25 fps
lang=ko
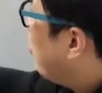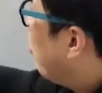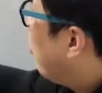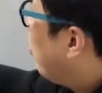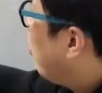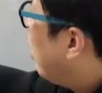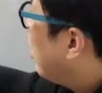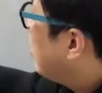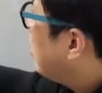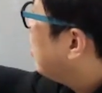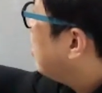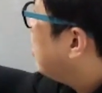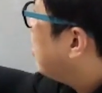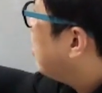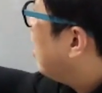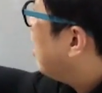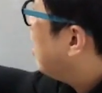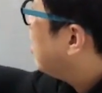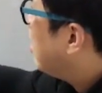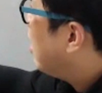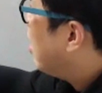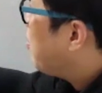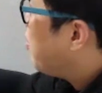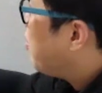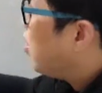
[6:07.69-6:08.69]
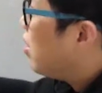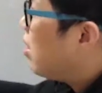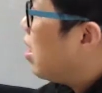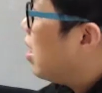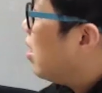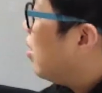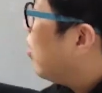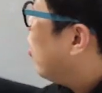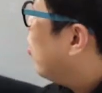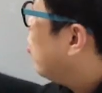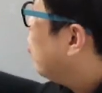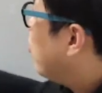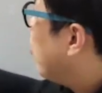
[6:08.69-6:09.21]
뭐가 등장하냐면
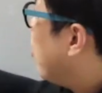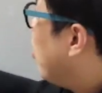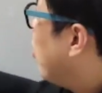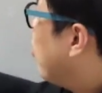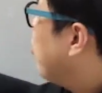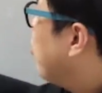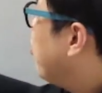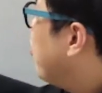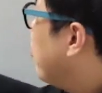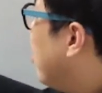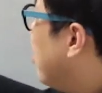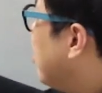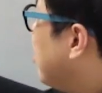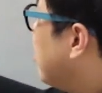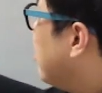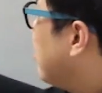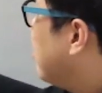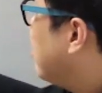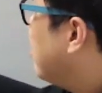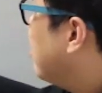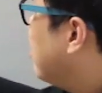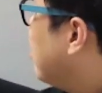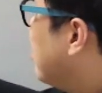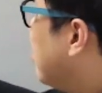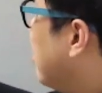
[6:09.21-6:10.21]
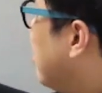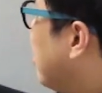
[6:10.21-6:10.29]
영국하고 프랑스는